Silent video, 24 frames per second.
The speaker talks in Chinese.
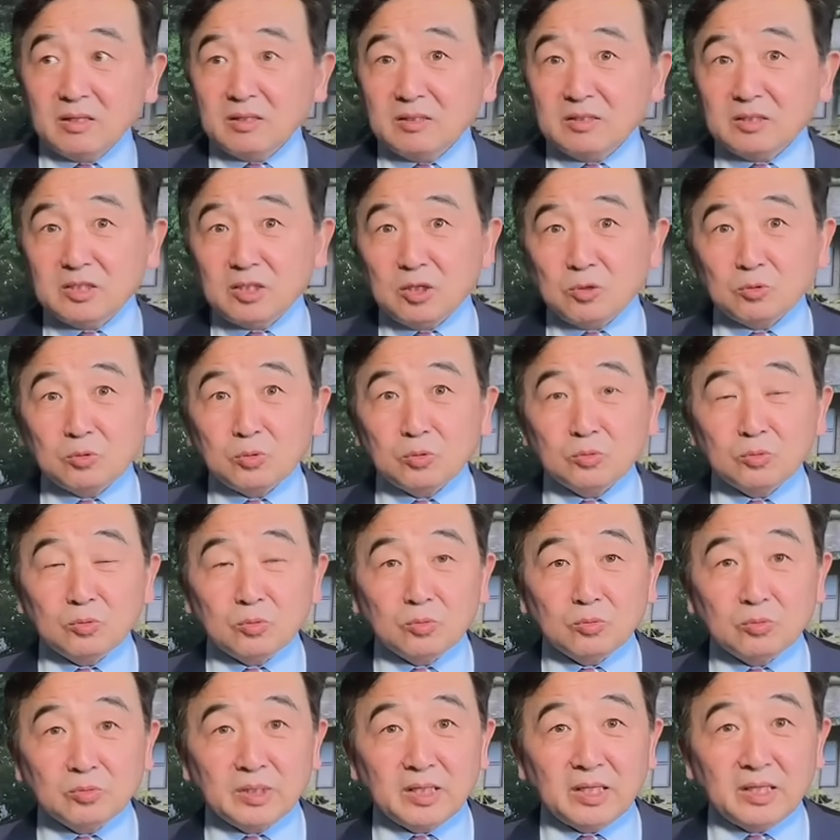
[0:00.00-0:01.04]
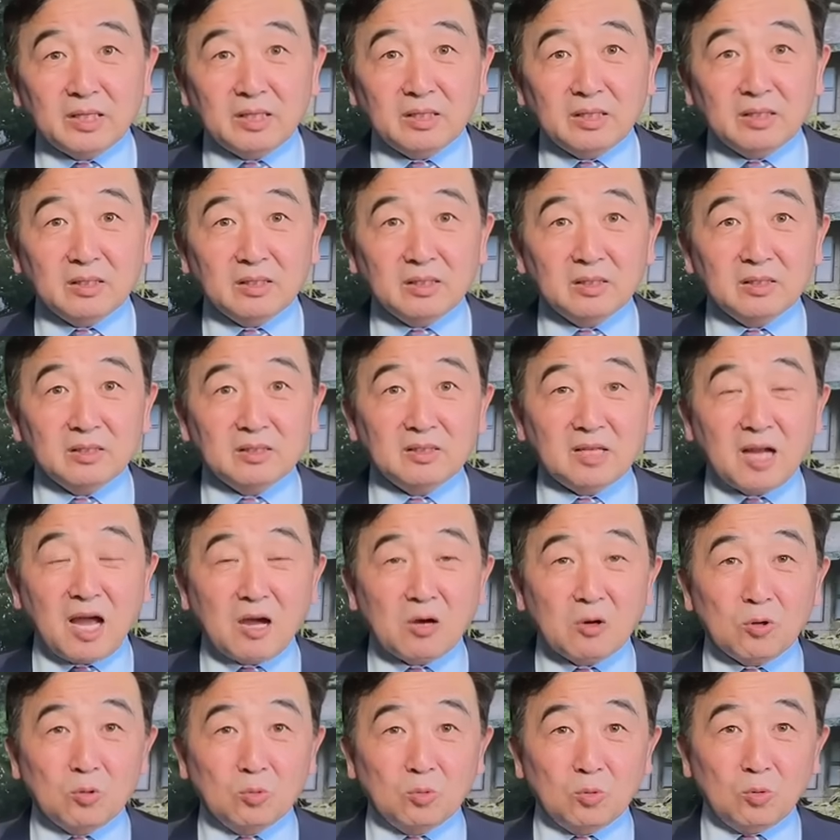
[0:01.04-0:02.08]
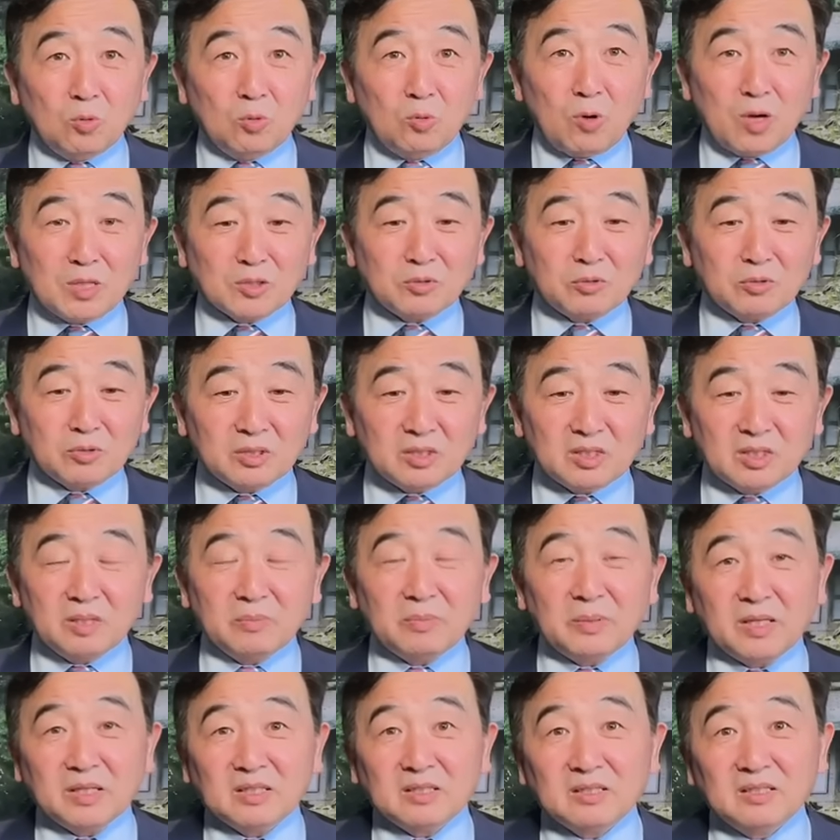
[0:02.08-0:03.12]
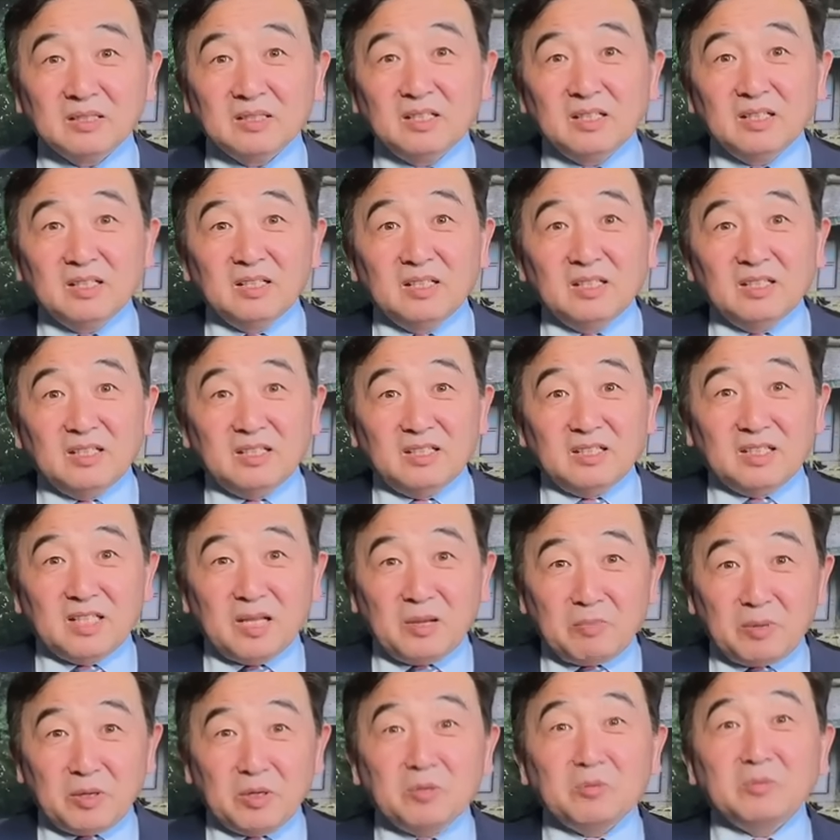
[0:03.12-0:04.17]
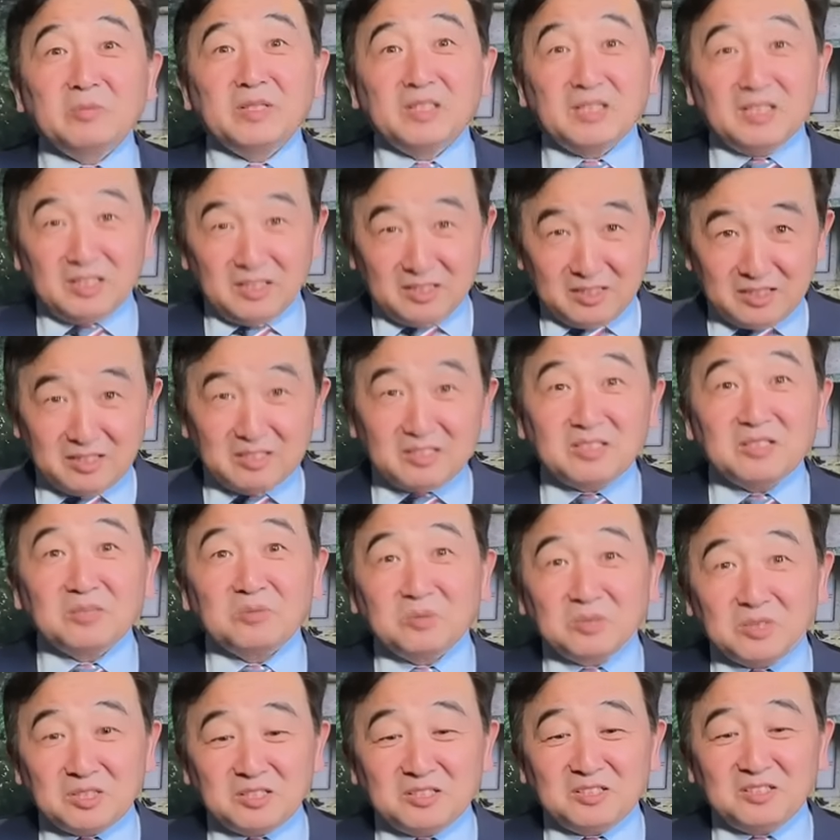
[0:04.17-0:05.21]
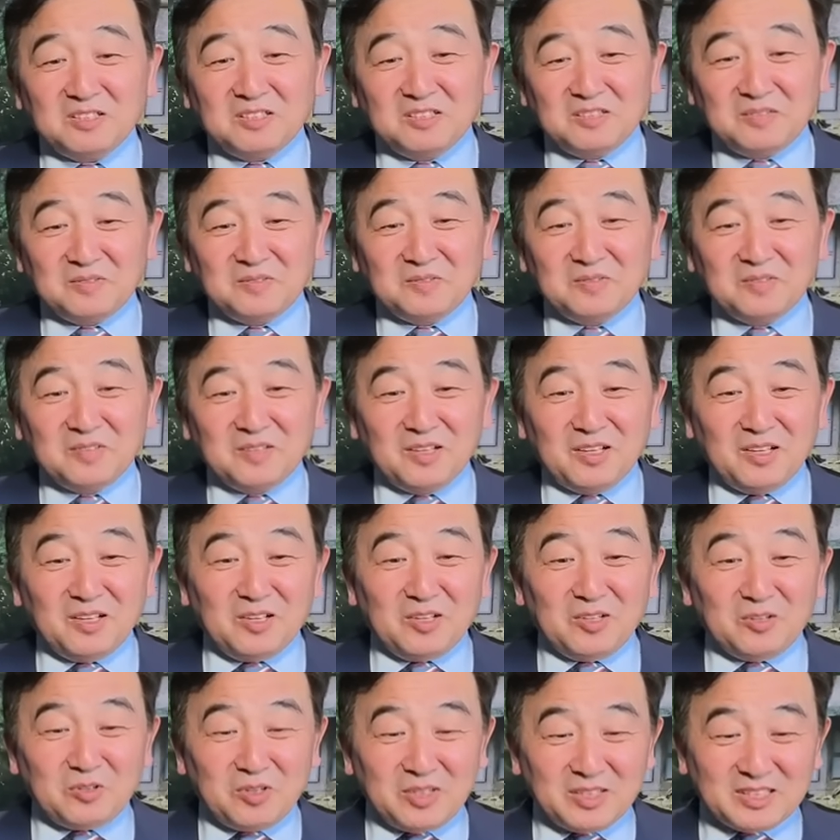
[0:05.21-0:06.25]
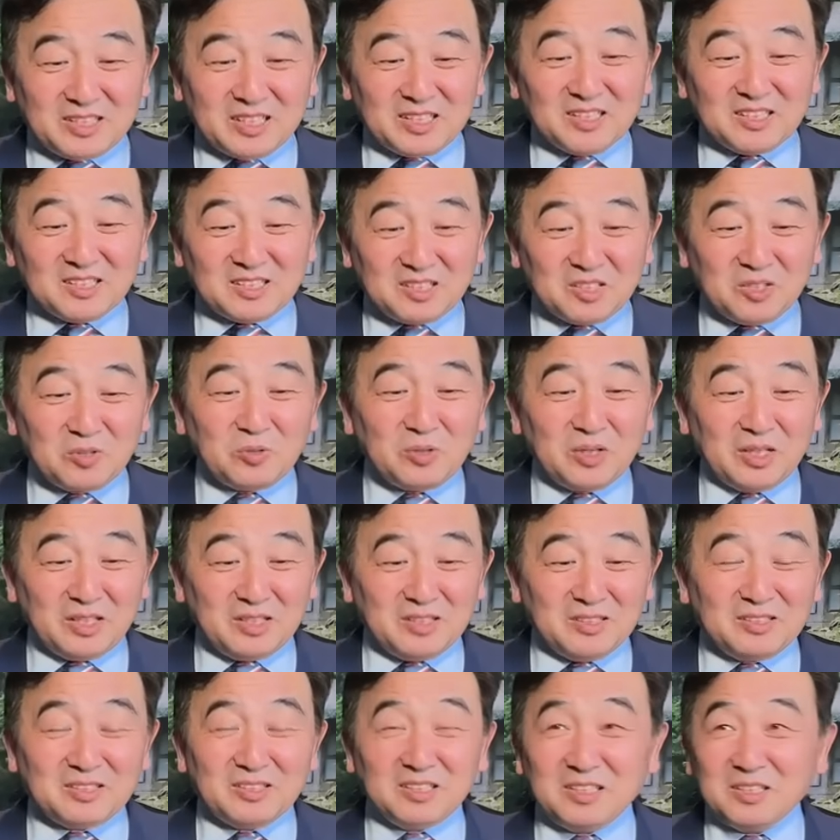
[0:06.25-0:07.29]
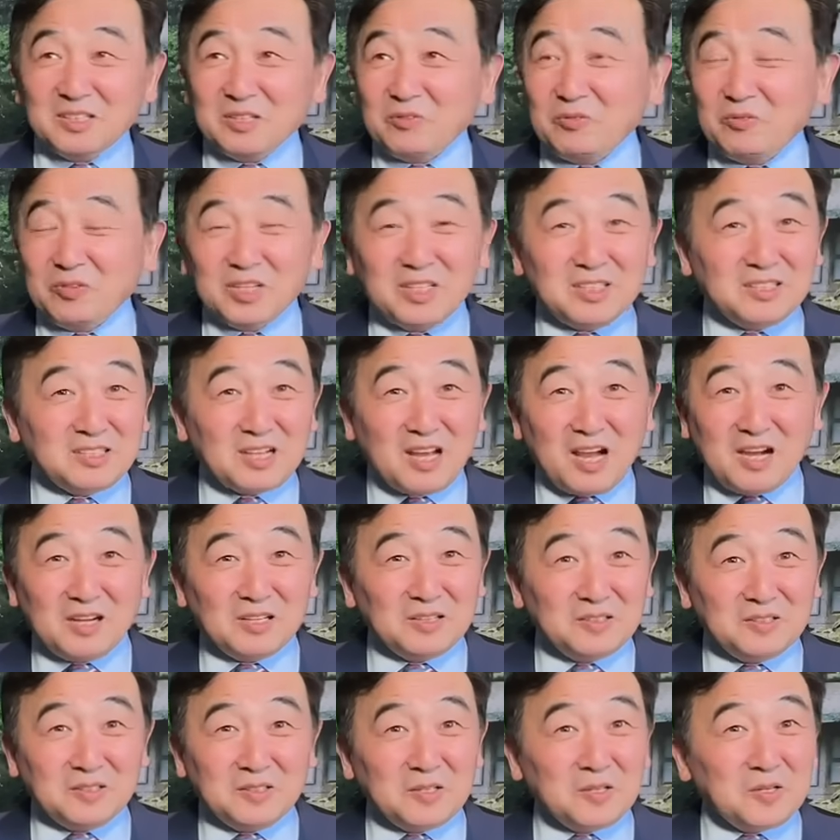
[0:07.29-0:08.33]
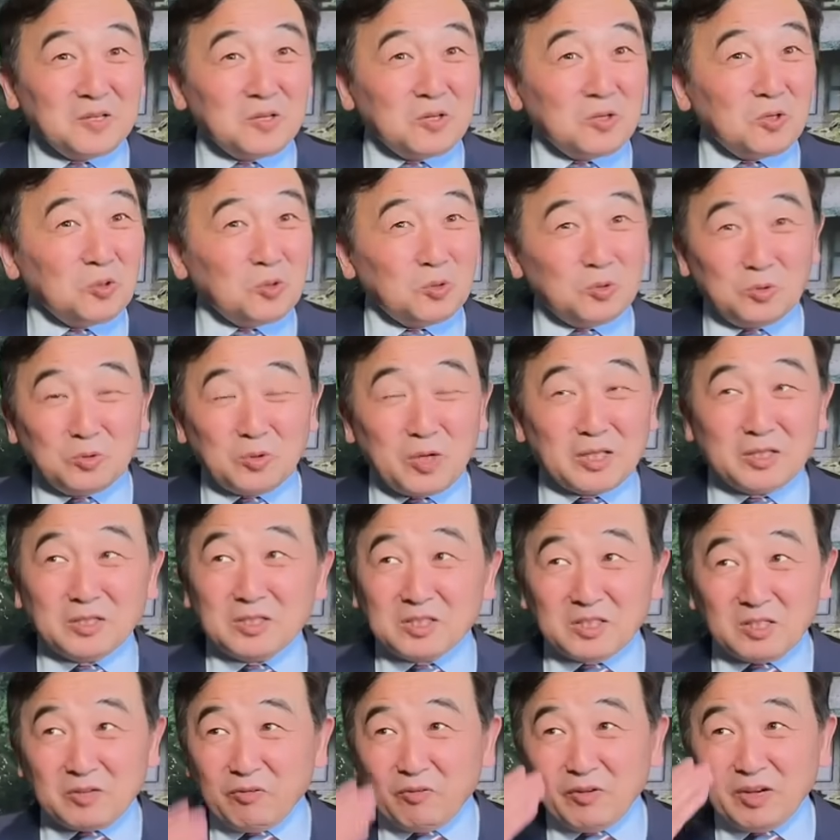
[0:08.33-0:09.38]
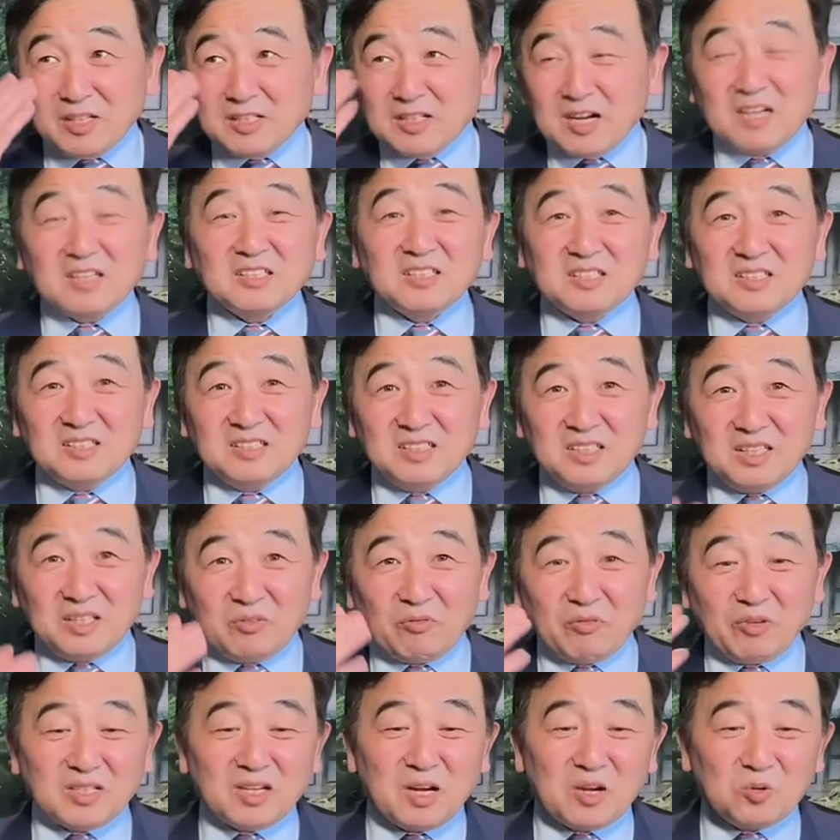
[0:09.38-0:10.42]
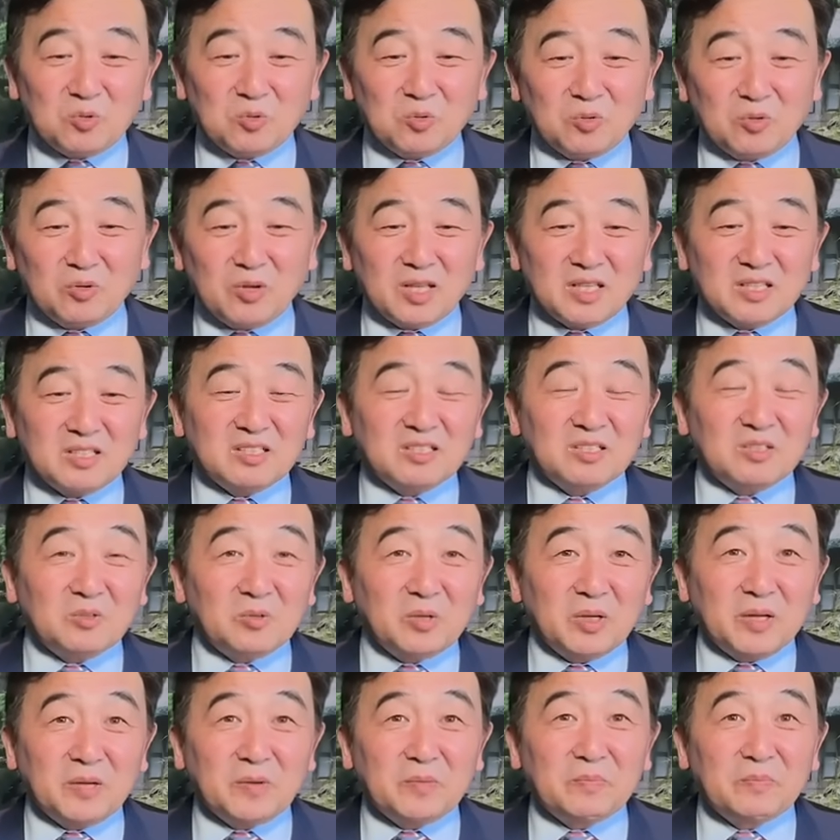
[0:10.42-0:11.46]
交出土地，然后换取和平，那朋友们，你支持不支持？所以这个社会是一个非常混乱的、非常实际、非常混乱的社会。